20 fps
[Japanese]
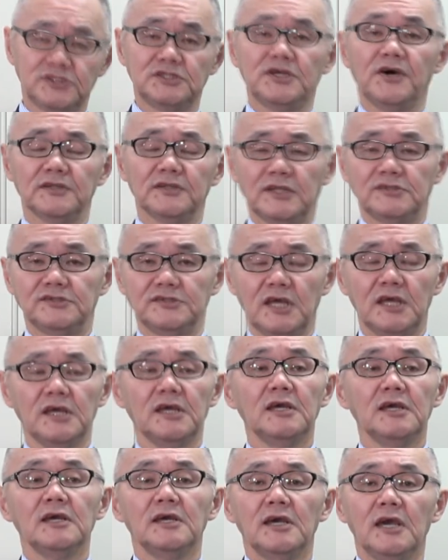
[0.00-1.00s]
ではですね
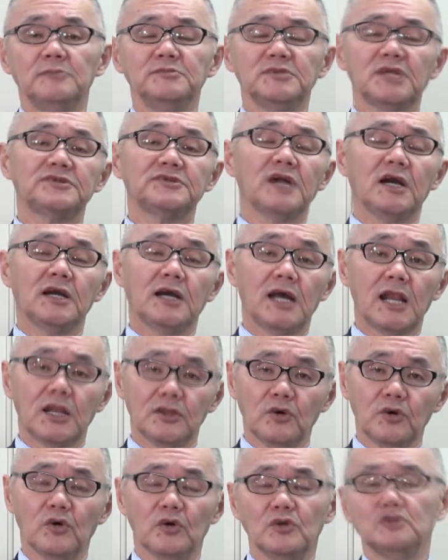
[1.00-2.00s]
え皆さんから
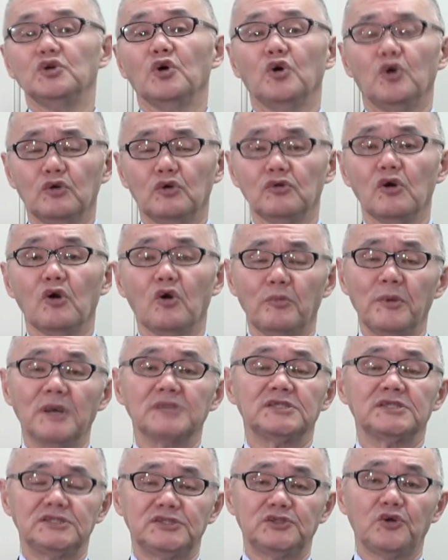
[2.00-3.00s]
の情報をお
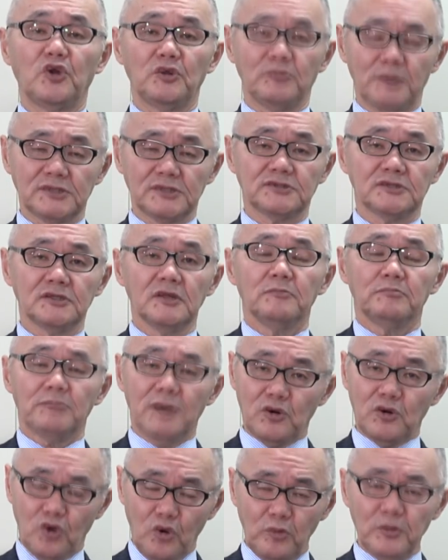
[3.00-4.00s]
待ちしております、
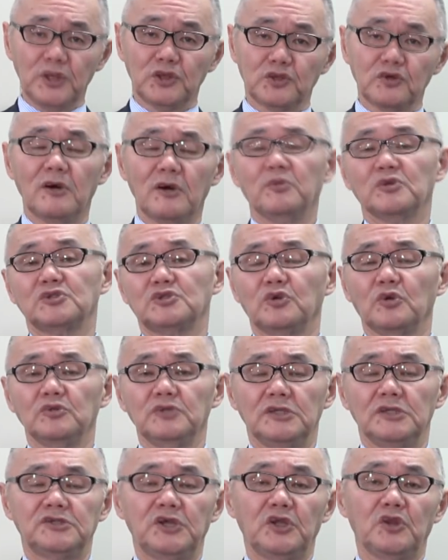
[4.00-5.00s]
まあ、コメントはもちろん
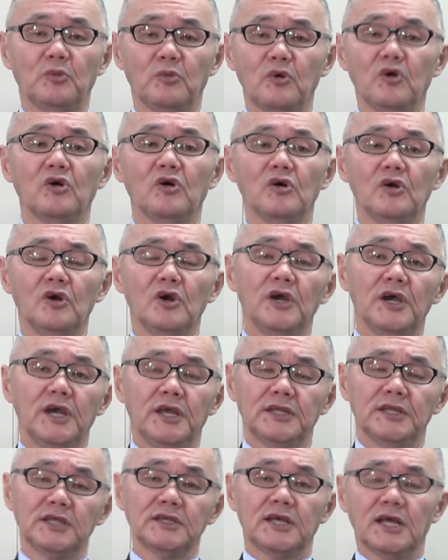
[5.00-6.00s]
ですけども、
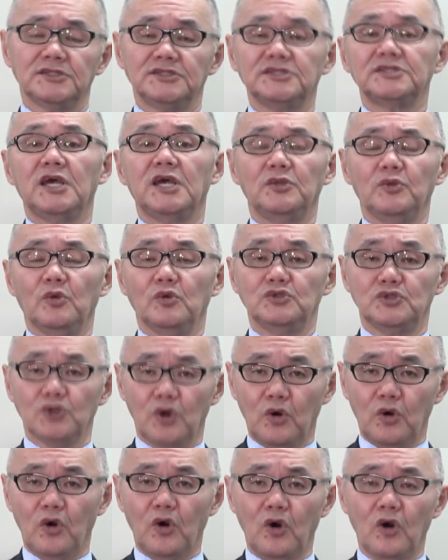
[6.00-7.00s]
え何か事件の
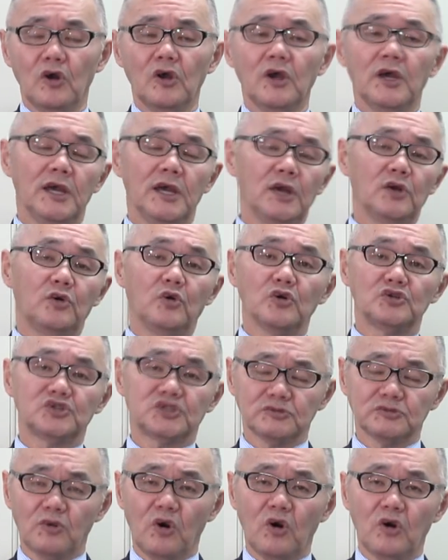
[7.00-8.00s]
情報、えご
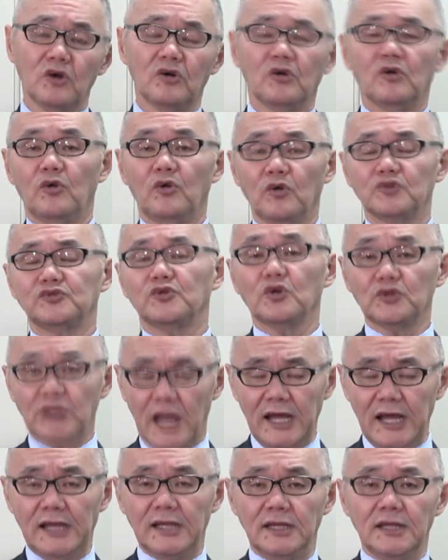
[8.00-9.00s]
質問ご相
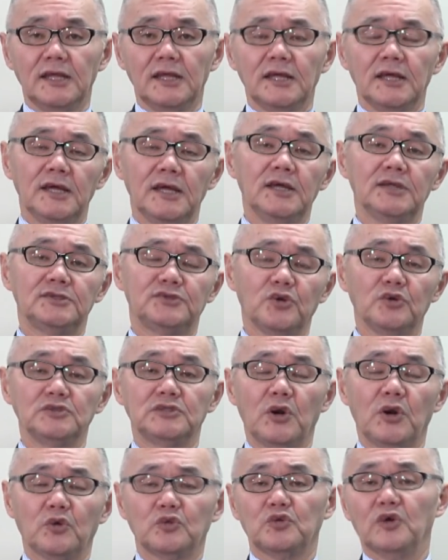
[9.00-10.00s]
談えそういっ
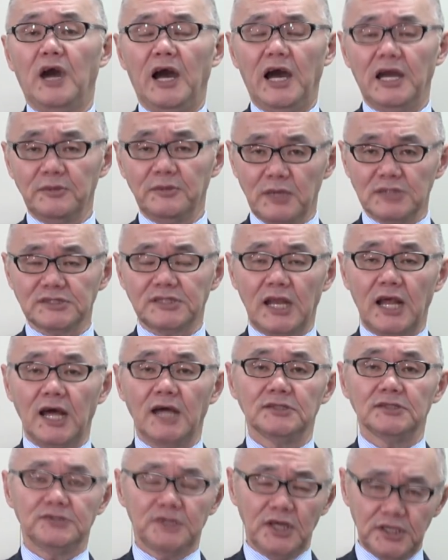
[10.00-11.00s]
たことがありましたら
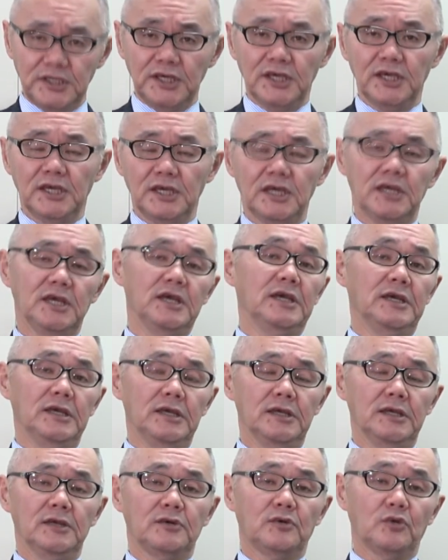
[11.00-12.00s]
ぜひ、
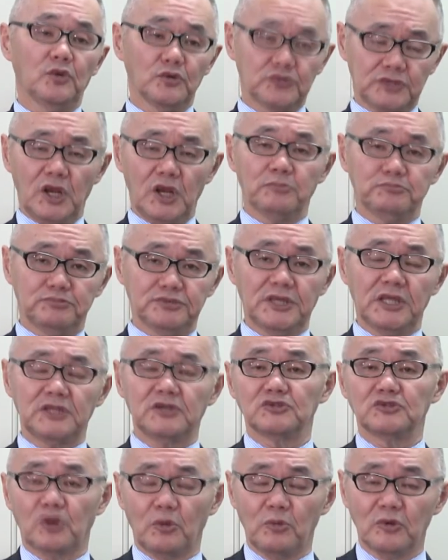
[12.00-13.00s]
えこのテロップ出
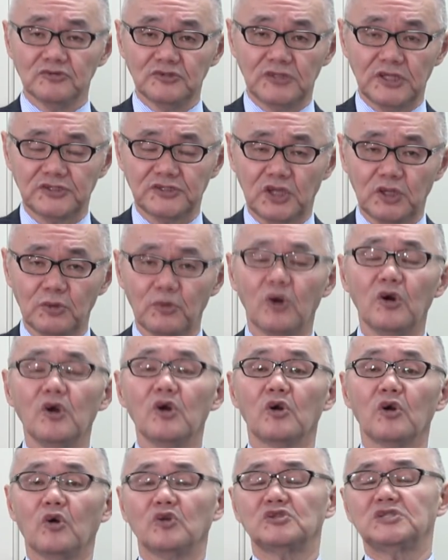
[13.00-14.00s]
てると思うんですけども
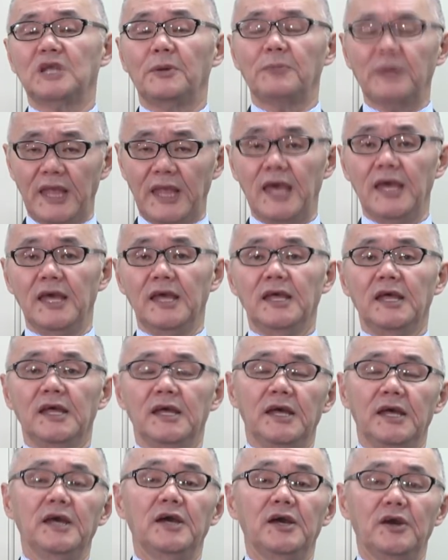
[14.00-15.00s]
こちらまで、
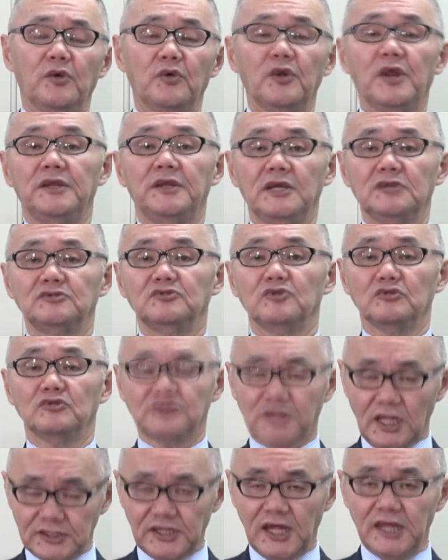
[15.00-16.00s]
えご連絡をく
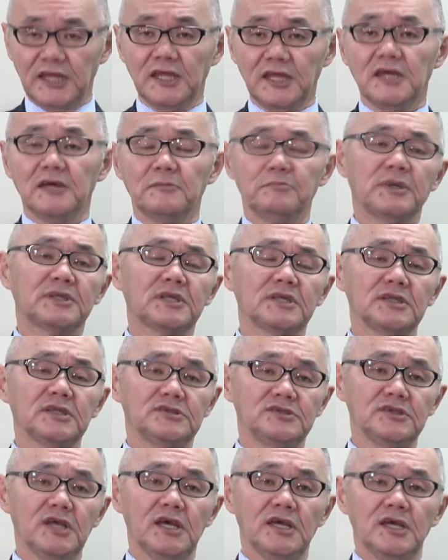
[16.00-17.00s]
ださいまたで
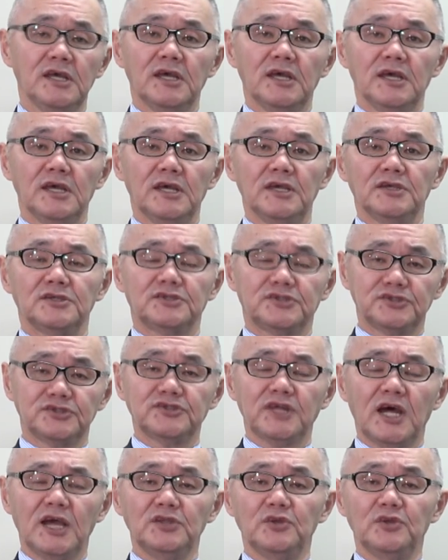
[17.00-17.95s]
すね、え取材